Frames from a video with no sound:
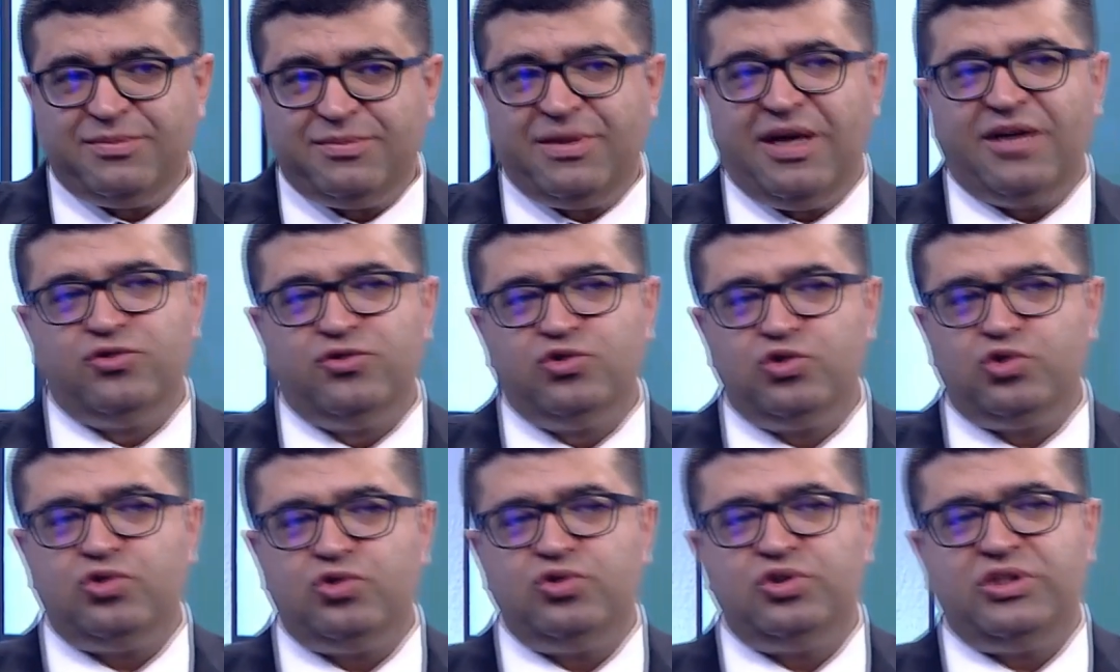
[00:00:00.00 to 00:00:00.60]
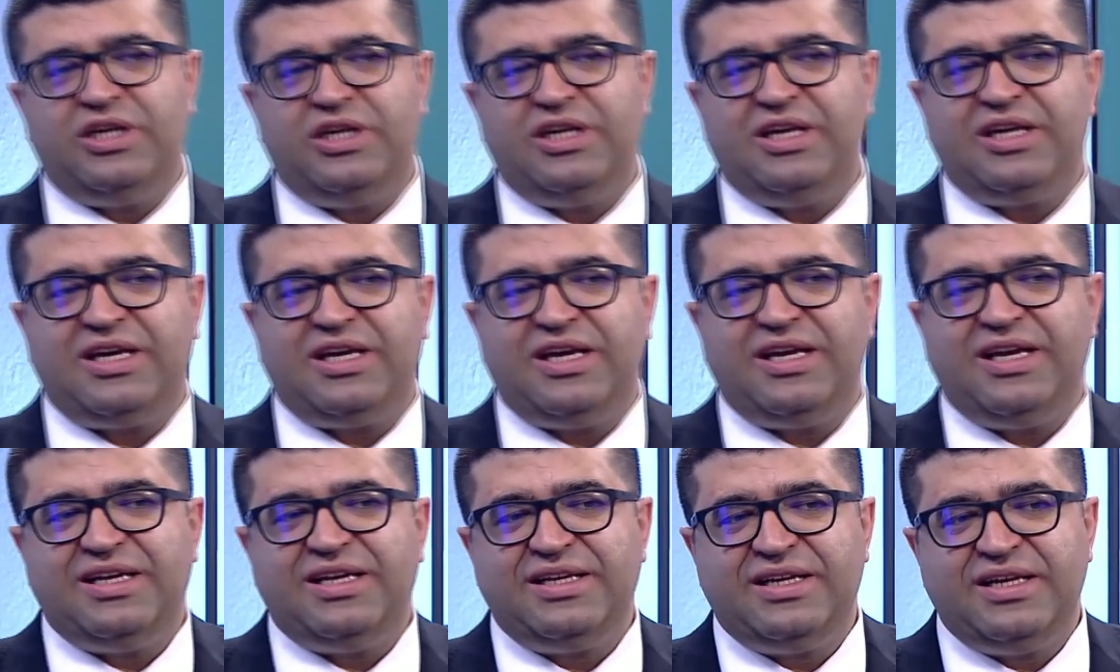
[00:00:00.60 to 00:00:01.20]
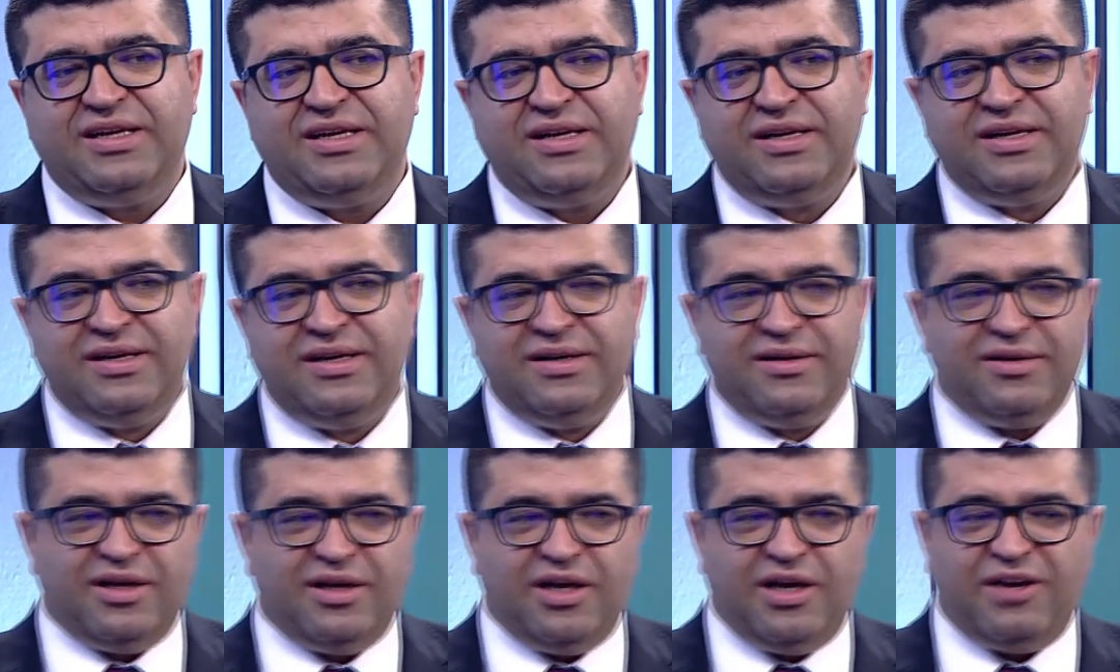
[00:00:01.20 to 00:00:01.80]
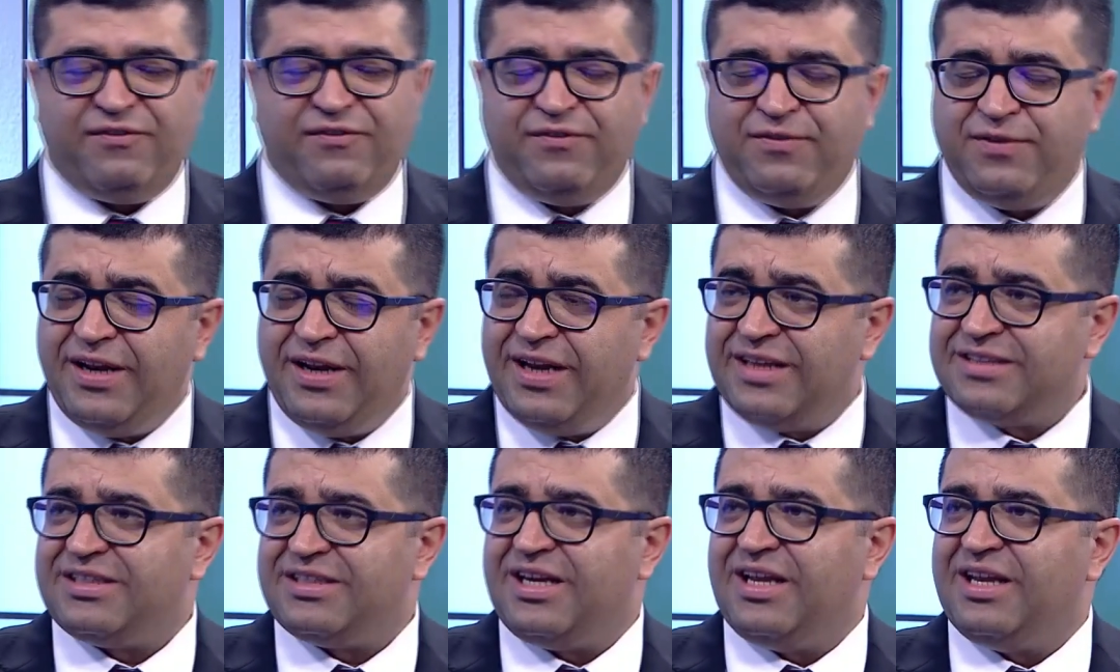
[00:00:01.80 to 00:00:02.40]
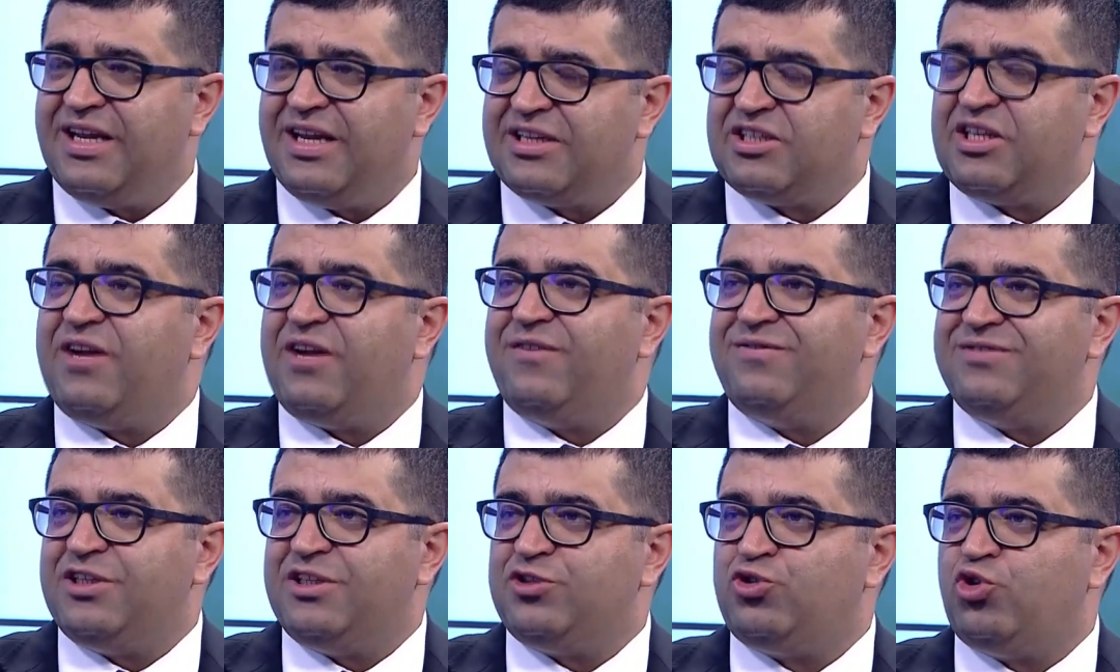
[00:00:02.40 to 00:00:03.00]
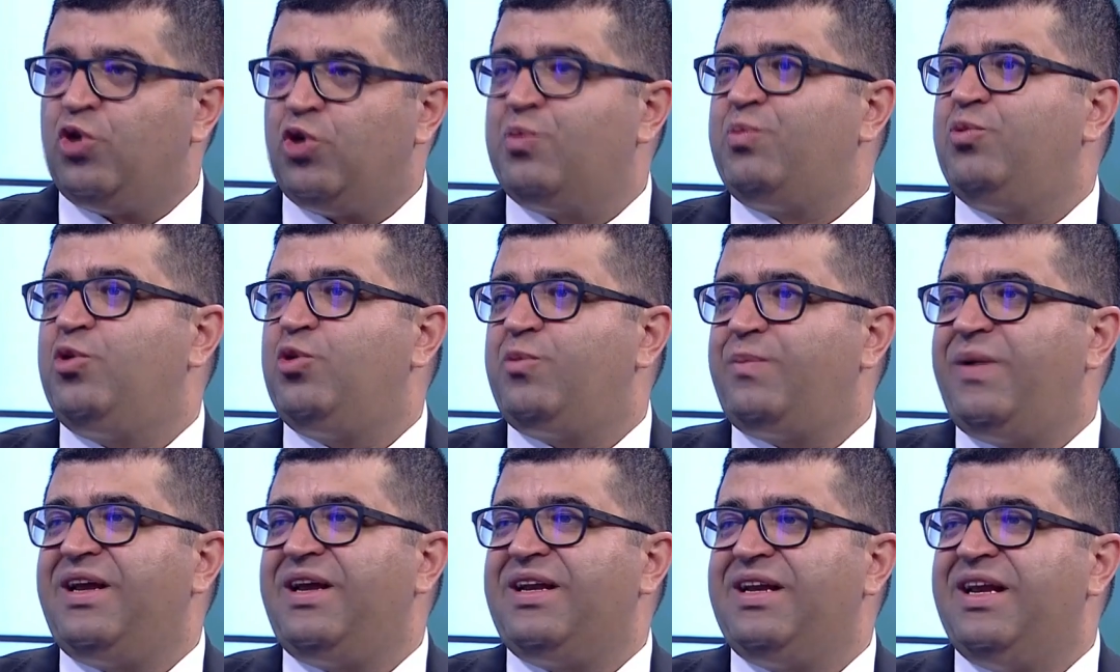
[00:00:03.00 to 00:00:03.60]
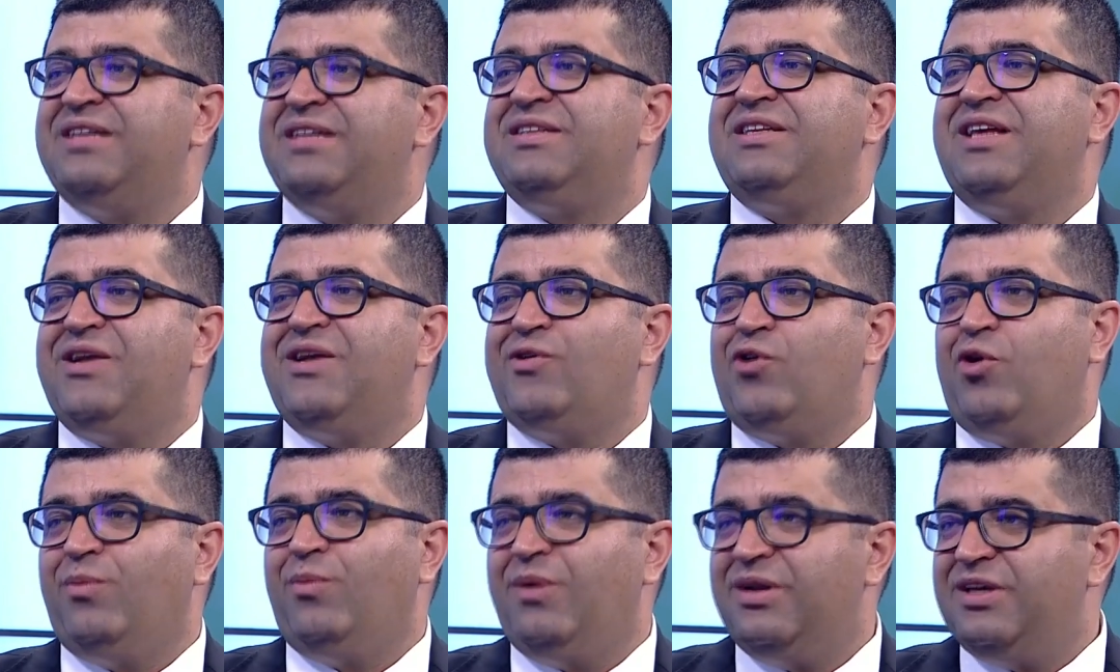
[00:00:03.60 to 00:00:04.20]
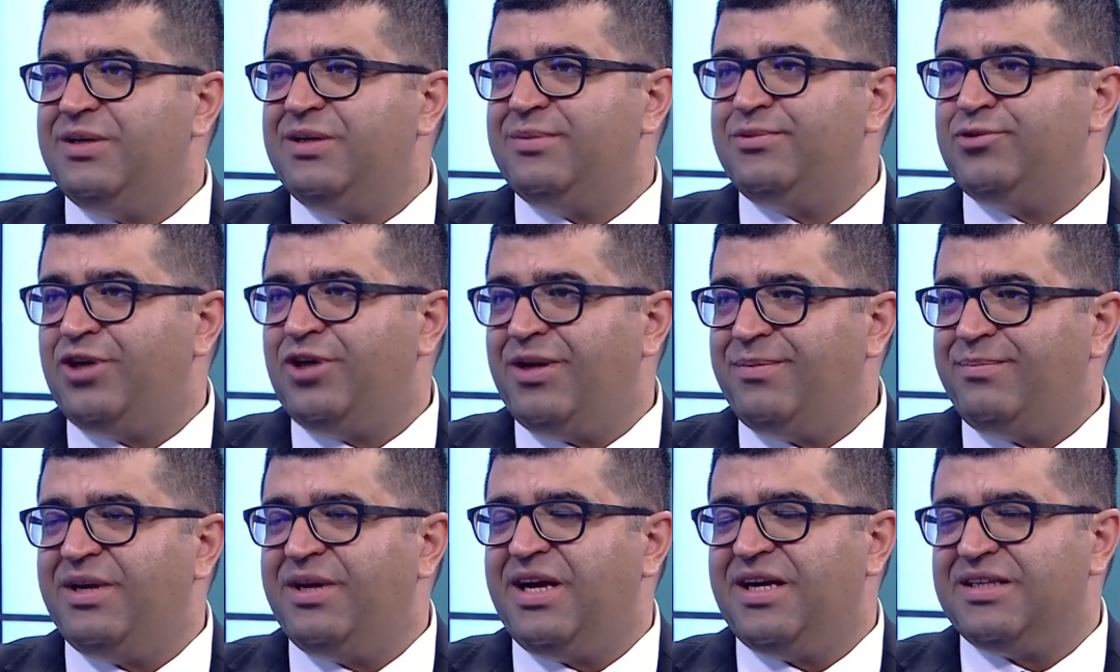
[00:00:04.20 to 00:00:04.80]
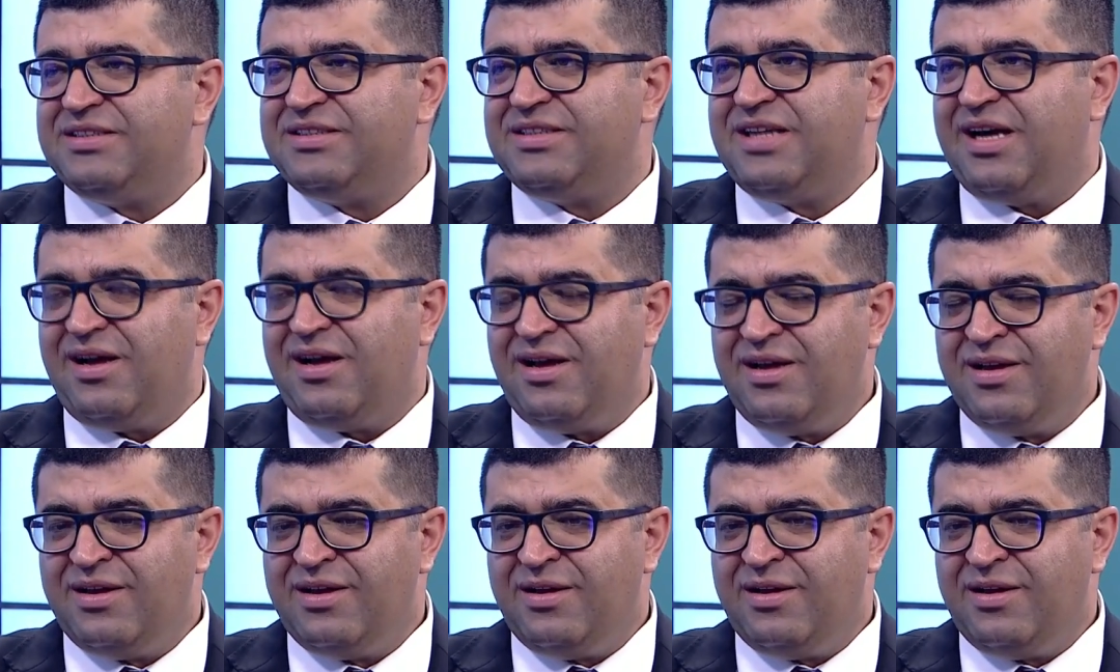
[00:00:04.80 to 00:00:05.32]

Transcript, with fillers: Yalnız 3. çeyrek genelde e, finansallar tarafında çok büyük beklentilerin olmadığı bir dönem biraz daha